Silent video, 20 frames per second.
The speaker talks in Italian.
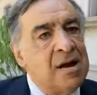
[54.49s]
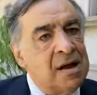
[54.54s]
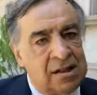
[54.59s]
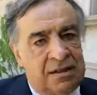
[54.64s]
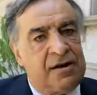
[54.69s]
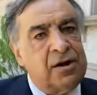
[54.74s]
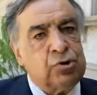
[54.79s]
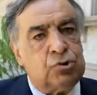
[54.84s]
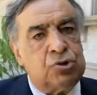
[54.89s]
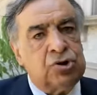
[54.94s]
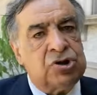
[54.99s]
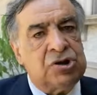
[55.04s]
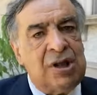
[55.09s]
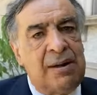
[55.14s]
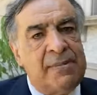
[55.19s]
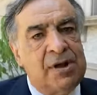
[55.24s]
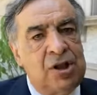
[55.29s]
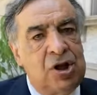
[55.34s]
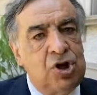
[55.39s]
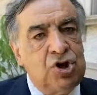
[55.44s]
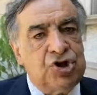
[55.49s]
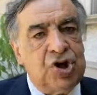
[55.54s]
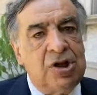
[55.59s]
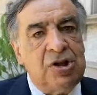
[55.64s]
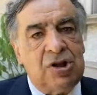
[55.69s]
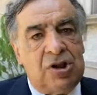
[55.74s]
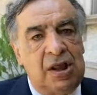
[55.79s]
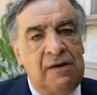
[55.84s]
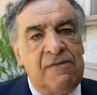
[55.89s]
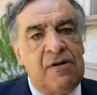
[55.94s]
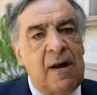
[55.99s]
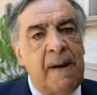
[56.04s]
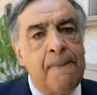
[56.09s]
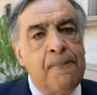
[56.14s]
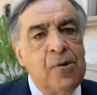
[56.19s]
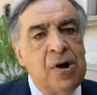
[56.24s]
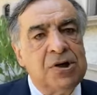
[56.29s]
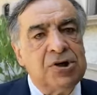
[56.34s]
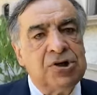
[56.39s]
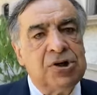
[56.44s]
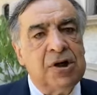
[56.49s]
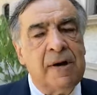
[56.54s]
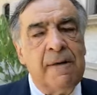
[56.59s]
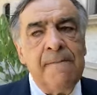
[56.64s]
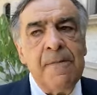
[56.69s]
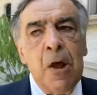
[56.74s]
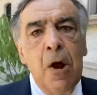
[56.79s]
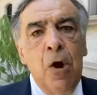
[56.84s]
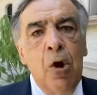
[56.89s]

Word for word: attraverso un sistema di incentivi che può essere